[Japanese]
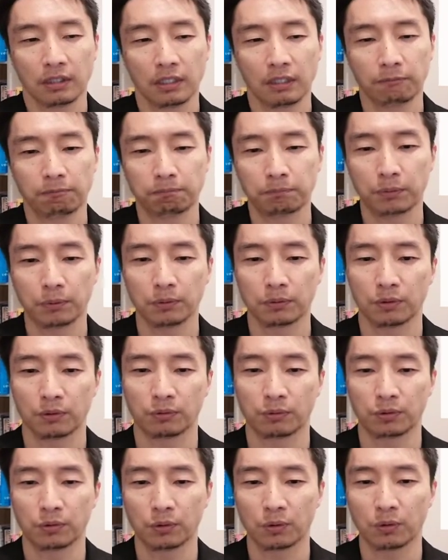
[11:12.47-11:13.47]
一方
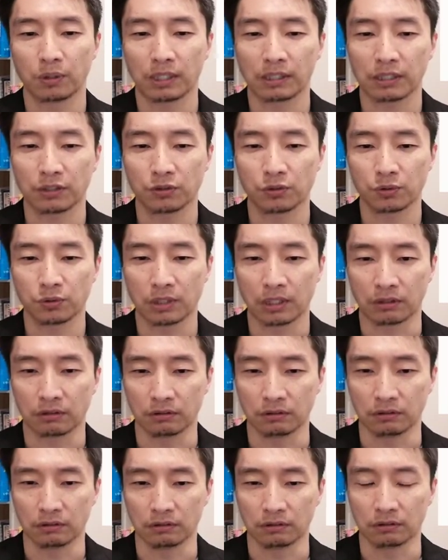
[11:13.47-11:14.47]
のフロー型集
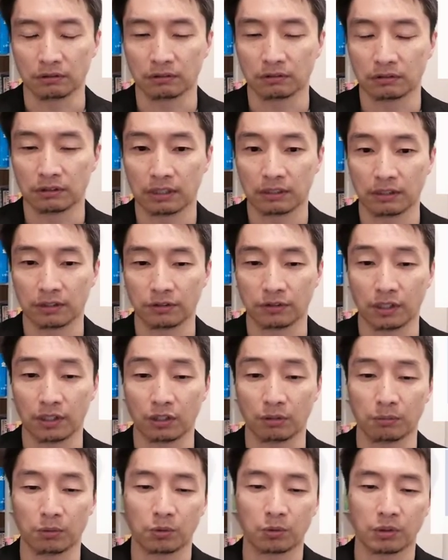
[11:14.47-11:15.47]
客なんです
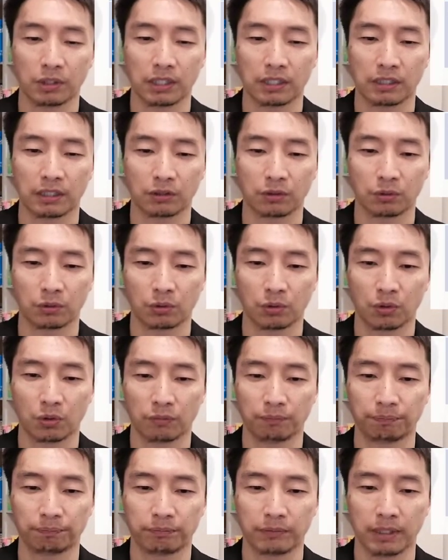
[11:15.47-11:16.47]
けれども、これ何かという
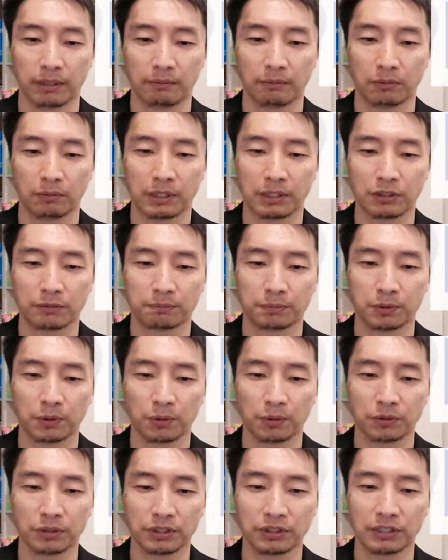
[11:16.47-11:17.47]
と、え同じ
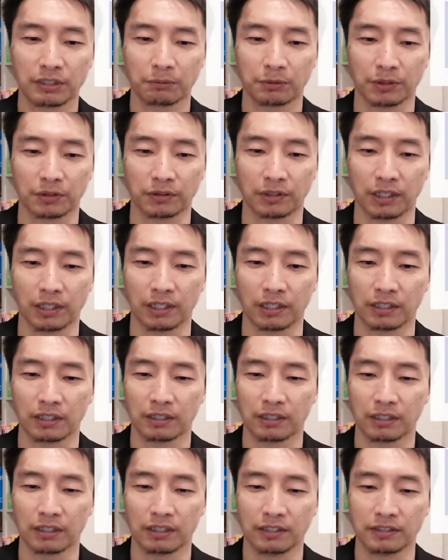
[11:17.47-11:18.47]
ブログにしてもです
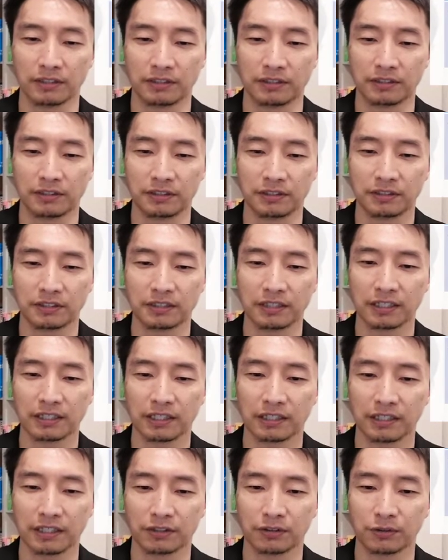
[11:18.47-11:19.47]
ね、え時事
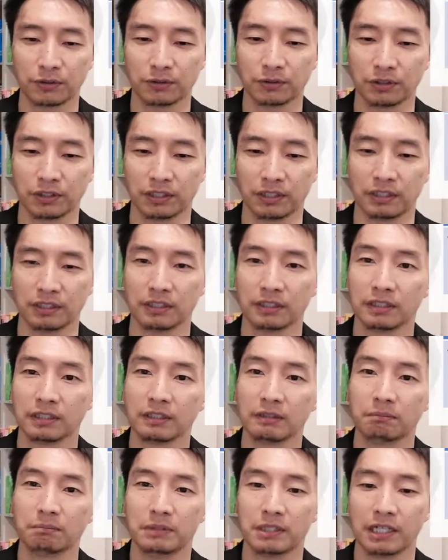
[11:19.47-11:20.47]
ネタですぐに
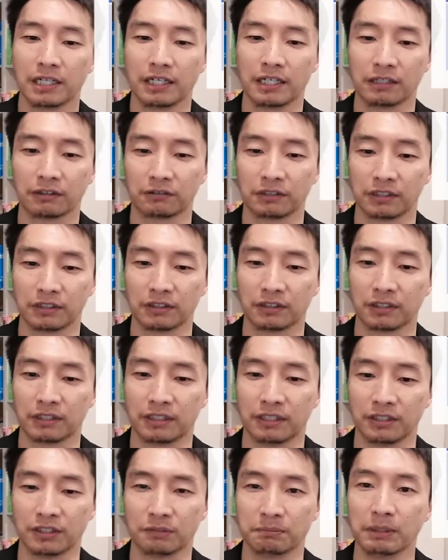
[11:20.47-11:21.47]
見られなくなっ
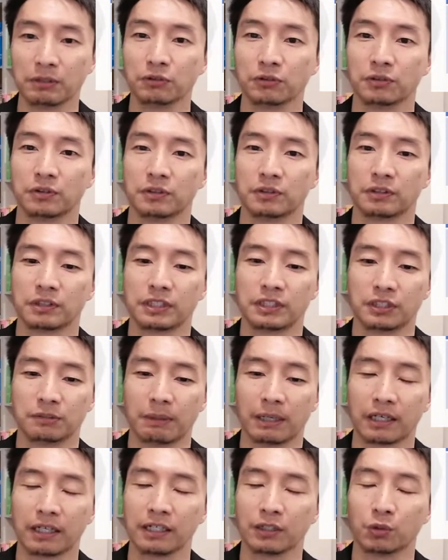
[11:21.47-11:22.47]
てしまう記
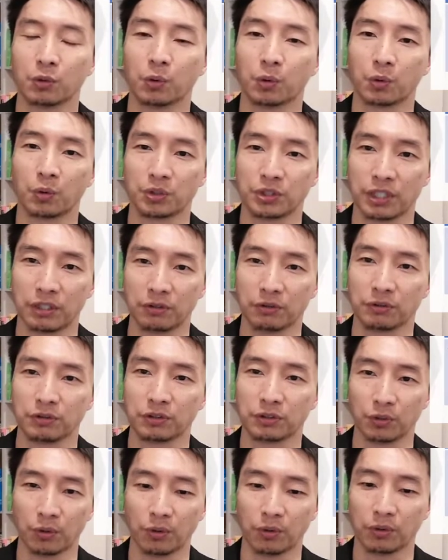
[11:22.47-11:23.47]
事ばっかり投稿してる
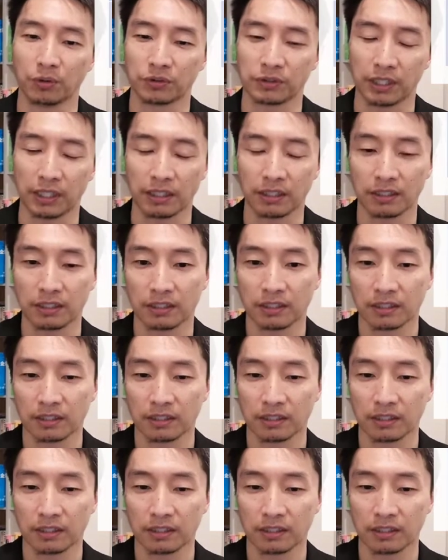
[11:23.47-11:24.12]
人ですね。